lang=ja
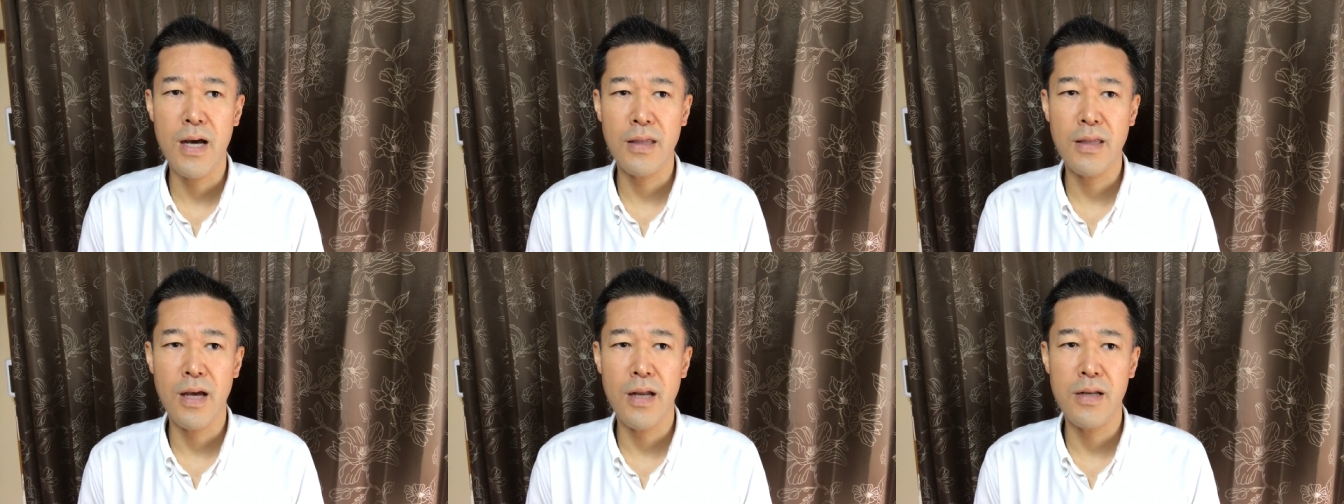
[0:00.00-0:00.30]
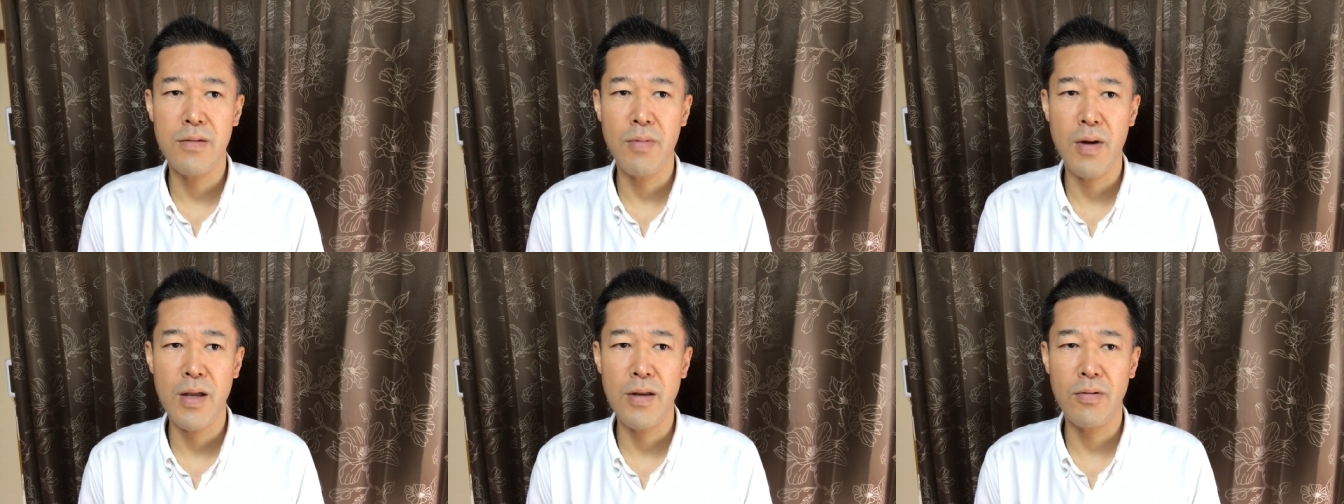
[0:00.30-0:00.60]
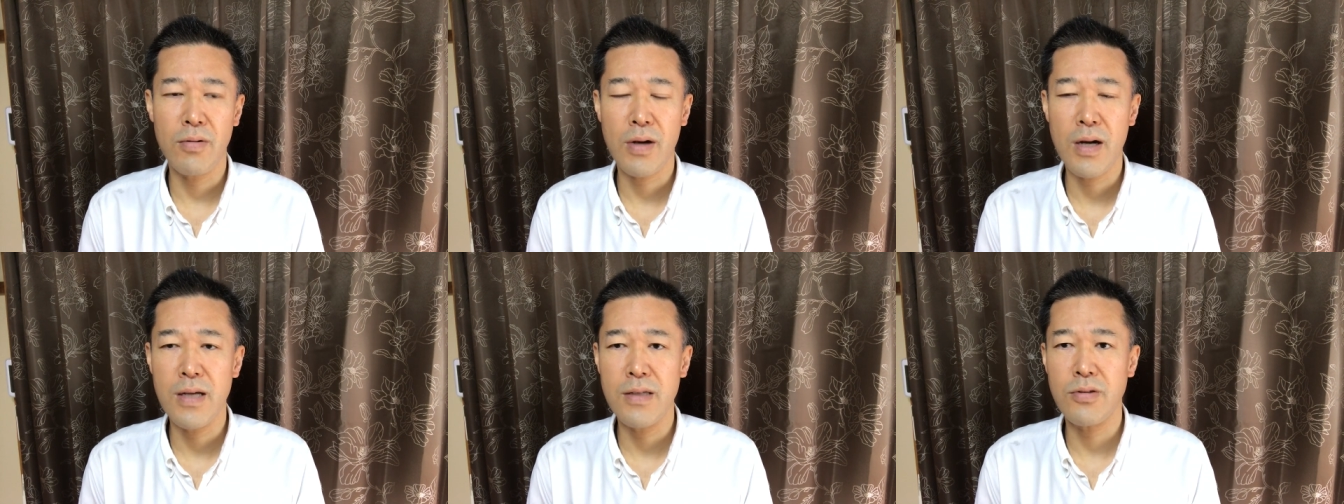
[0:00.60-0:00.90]
当たり前
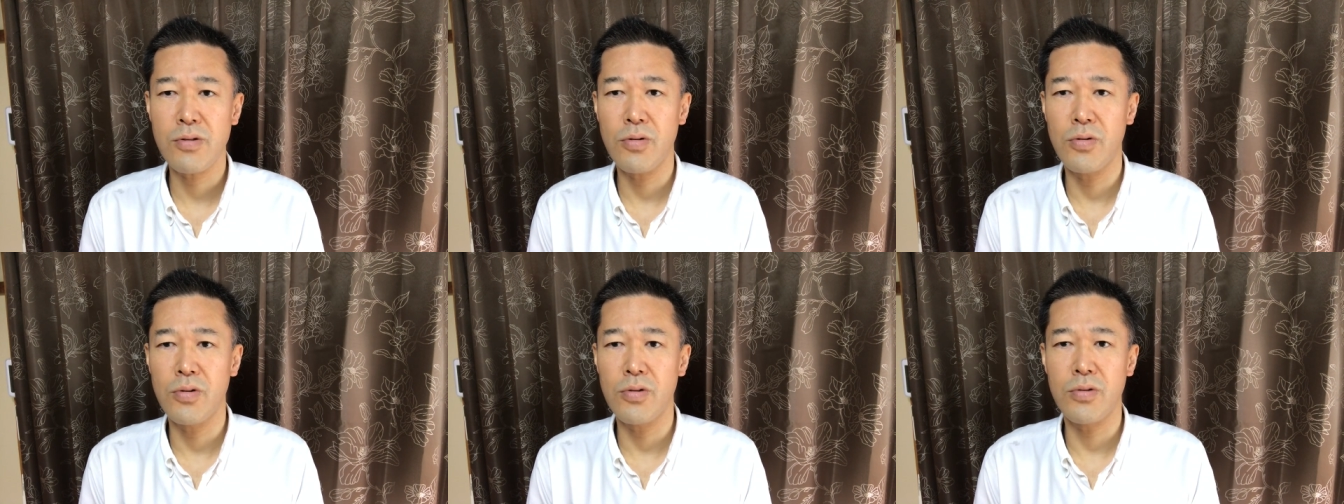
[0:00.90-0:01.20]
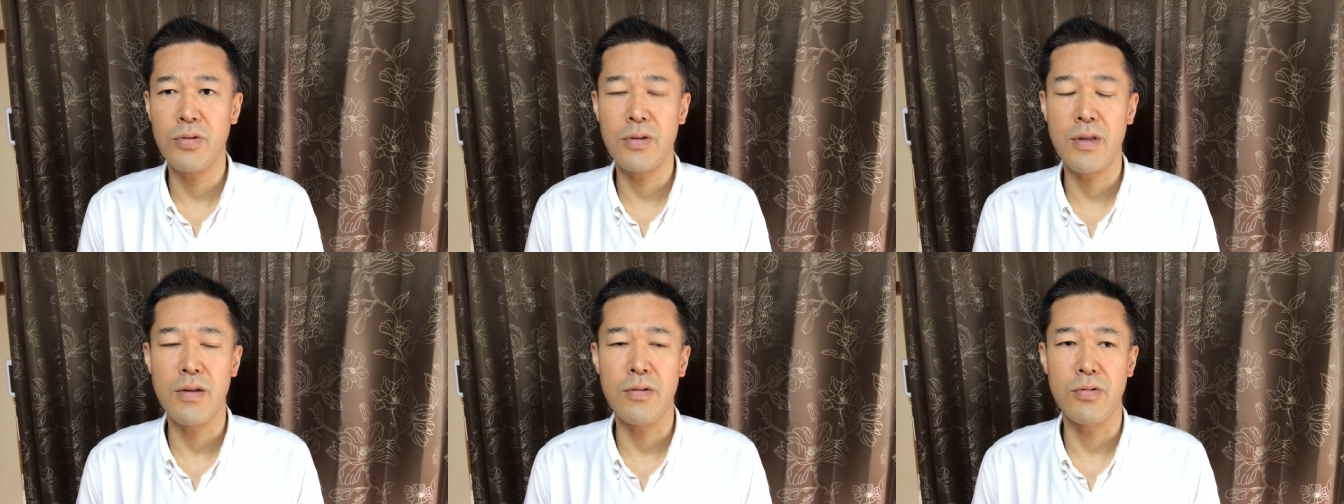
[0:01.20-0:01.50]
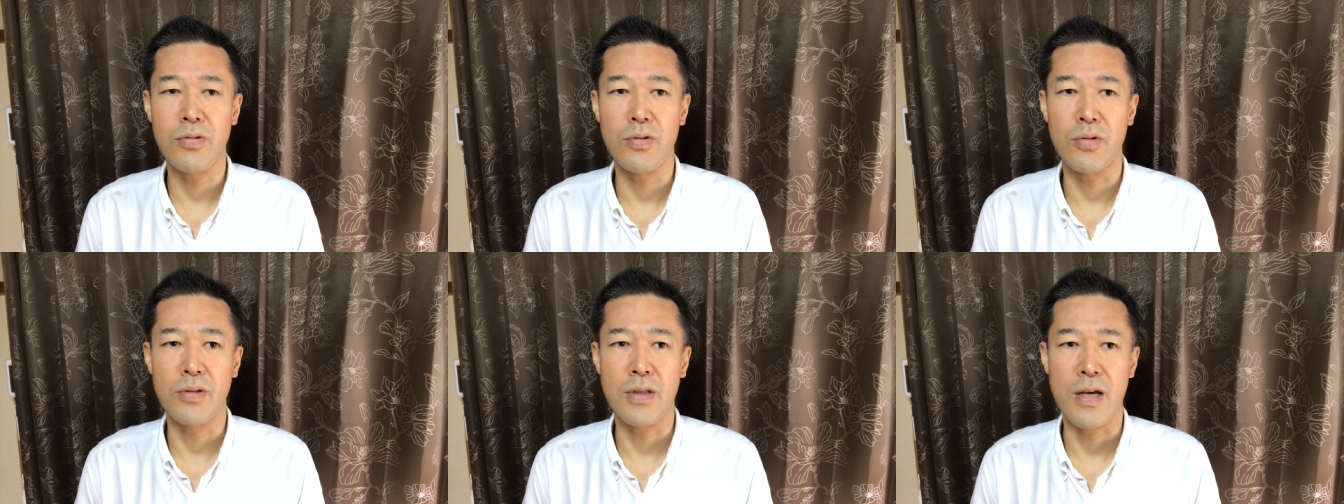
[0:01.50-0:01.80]
の感想を言って
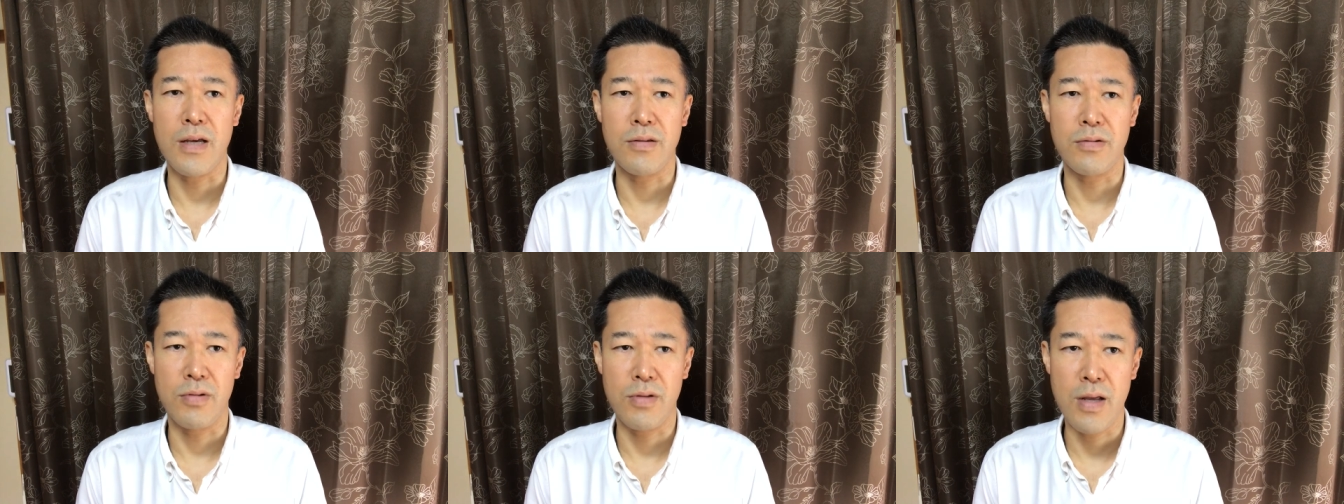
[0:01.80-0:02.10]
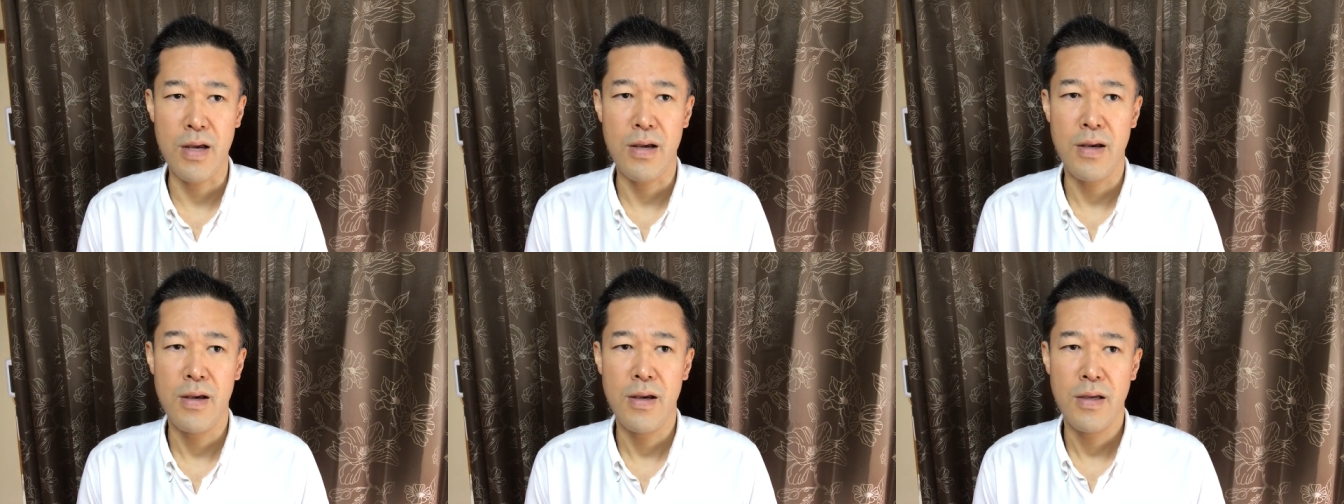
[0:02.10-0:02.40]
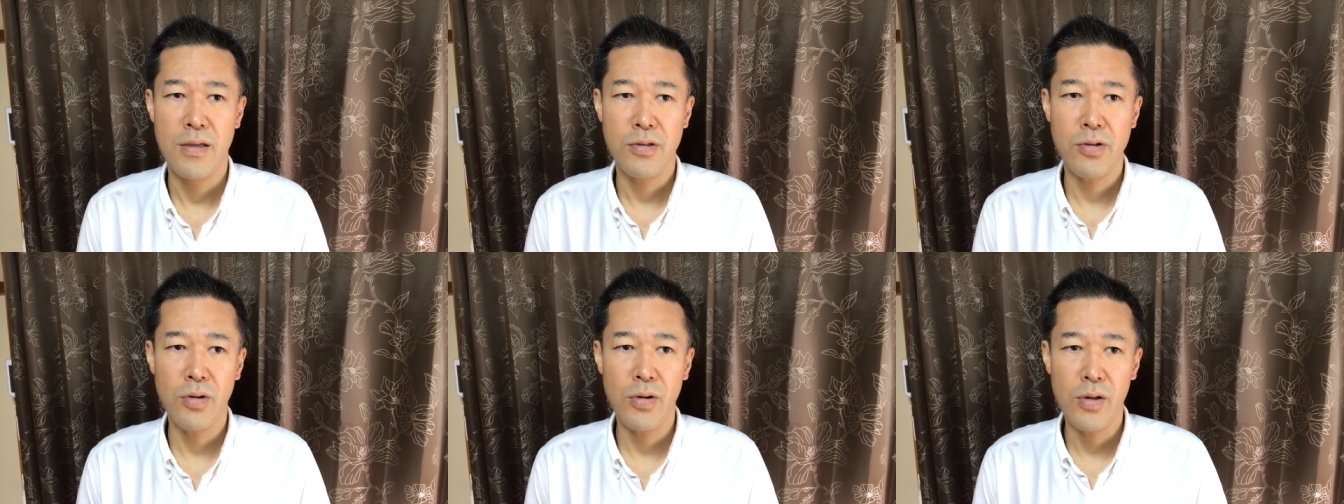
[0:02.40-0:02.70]
る状態ですよね。
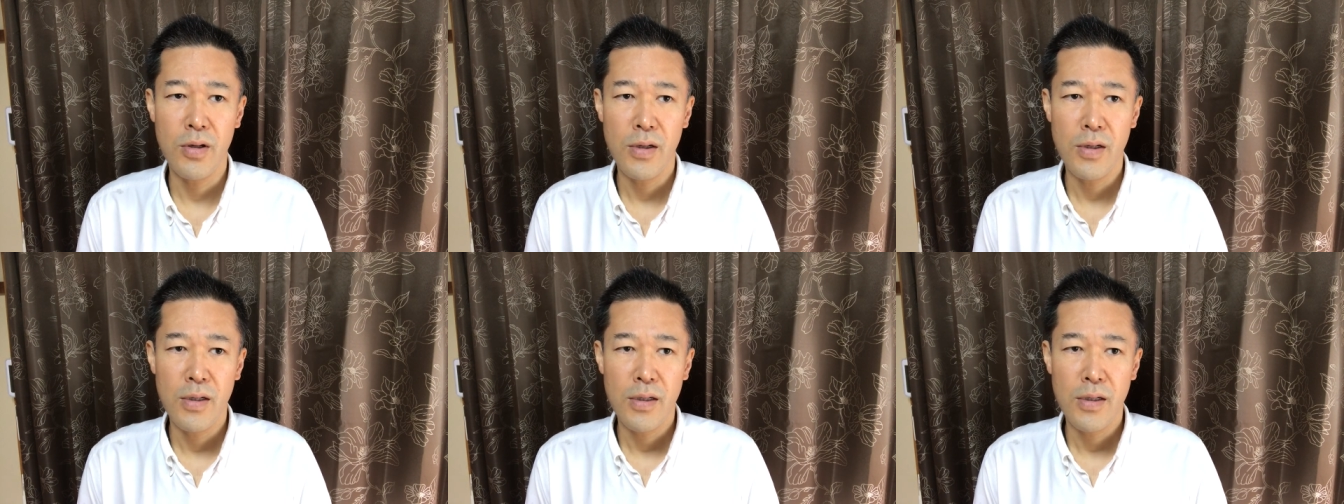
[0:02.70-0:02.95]
その